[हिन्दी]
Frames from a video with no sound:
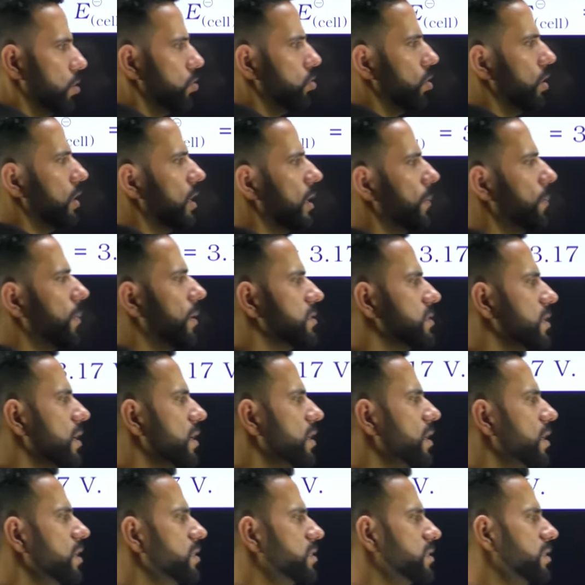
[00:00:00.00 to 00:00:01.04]
तो
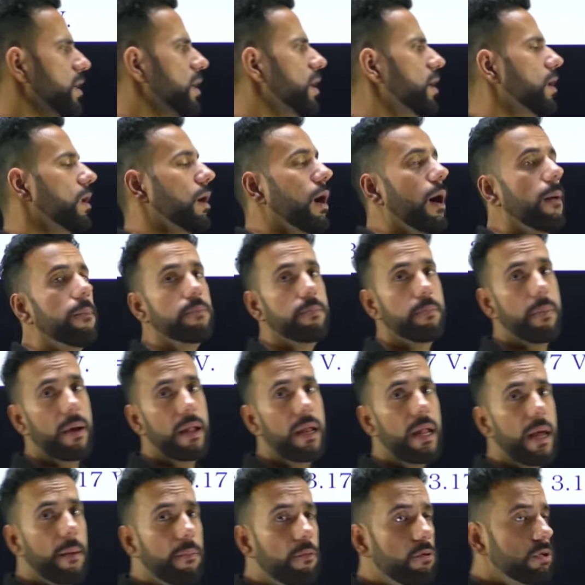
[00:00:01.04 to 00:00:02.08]
रिप्रेजेंट द सेल अब
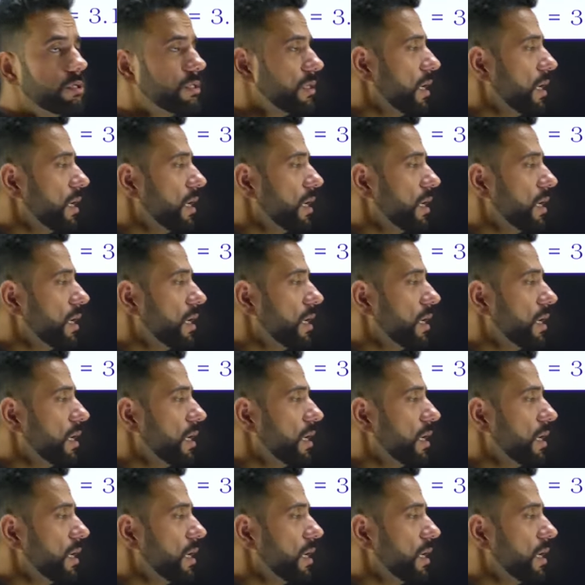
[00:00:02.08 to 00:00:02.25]
पहले आपको